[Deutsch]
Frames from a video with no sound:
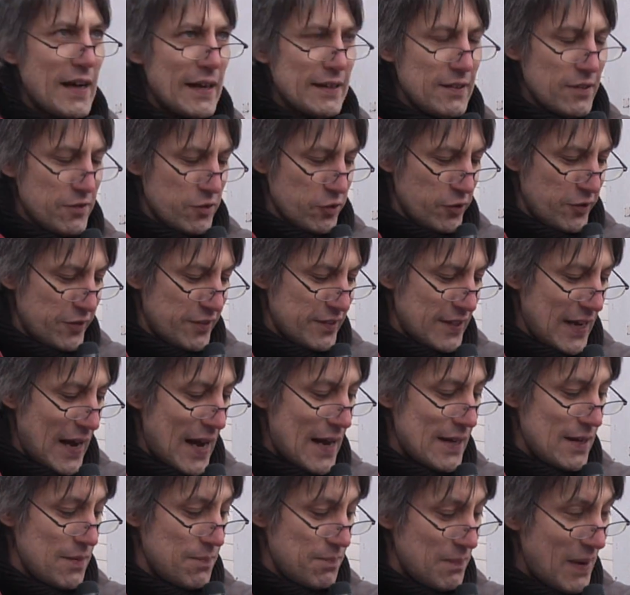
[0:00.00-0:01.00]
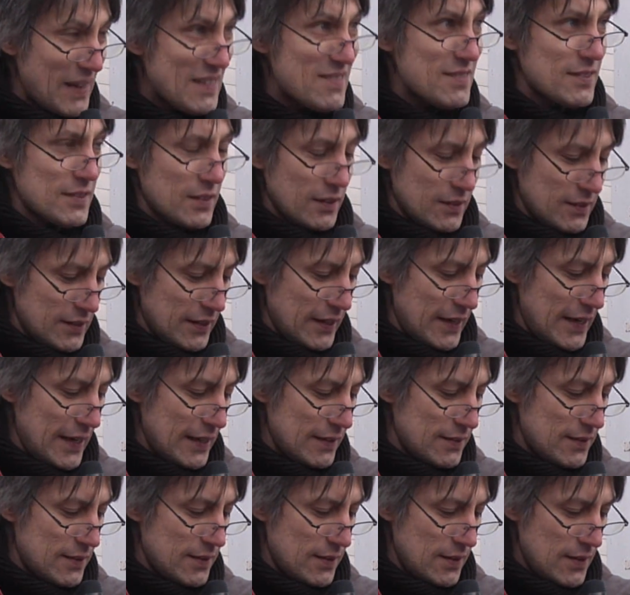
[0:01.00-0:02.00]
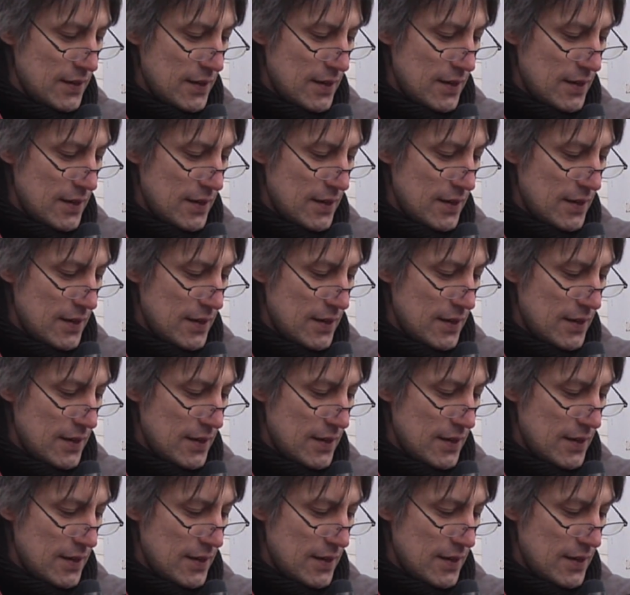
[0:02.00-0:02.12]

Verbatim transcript: eine soziale Maske trägt,